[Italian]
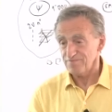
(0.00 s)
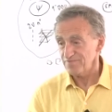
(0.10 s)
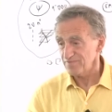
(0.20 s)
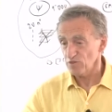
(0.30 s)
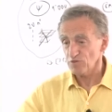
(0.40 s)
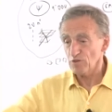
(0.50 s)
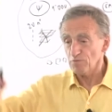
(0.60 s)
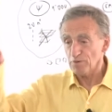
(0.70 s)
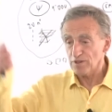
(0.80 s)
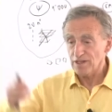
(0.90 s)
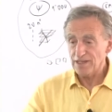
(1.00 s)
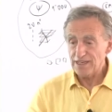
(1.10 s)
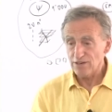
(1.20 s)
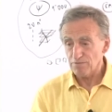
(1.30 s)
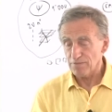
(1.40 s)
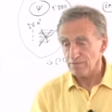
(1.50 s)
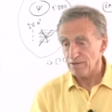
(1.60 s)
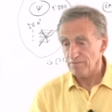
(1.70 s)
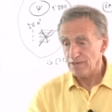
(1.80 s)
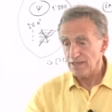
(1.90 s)
lo sviluppo dell'io dal
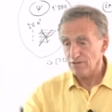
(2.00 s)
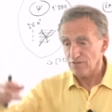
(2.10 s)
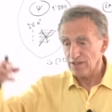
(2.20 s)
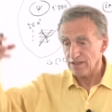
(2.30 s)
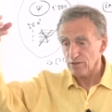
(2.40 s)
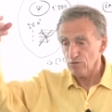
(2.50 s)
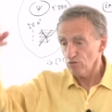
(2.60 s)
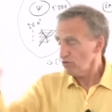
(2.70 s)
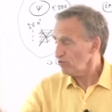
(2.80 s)
bambino fino all'adulto, lo